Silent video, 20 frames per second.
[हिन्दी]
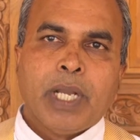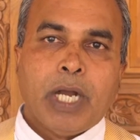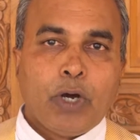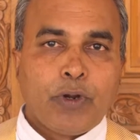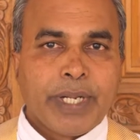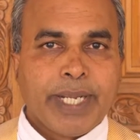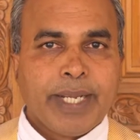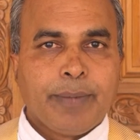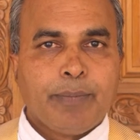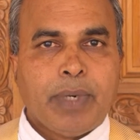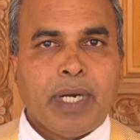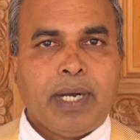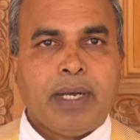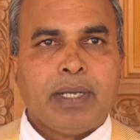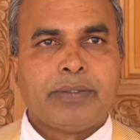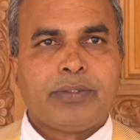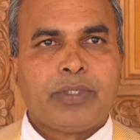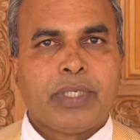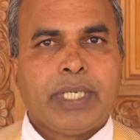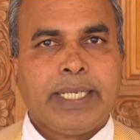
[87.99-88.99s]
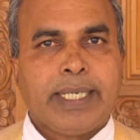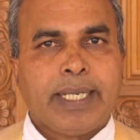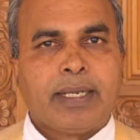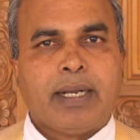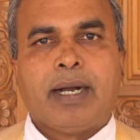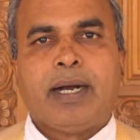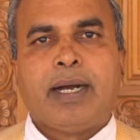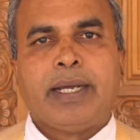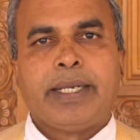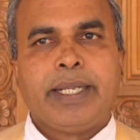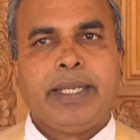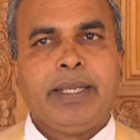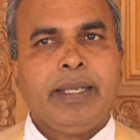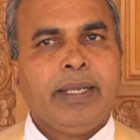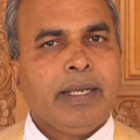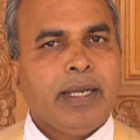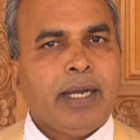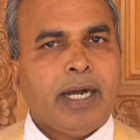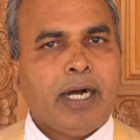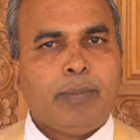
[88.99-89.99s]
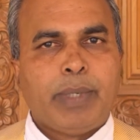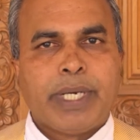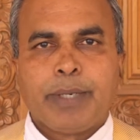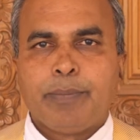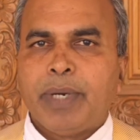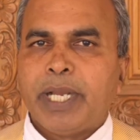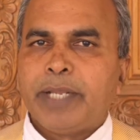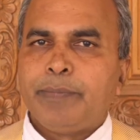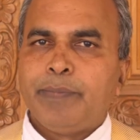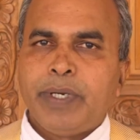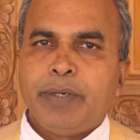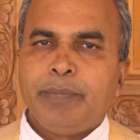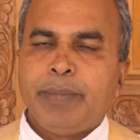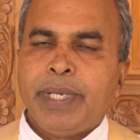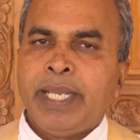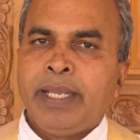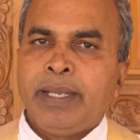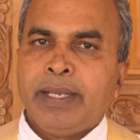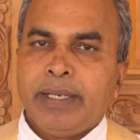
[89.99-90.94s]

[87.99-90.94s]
और ये बात एक कहानी हमारे बाइबल में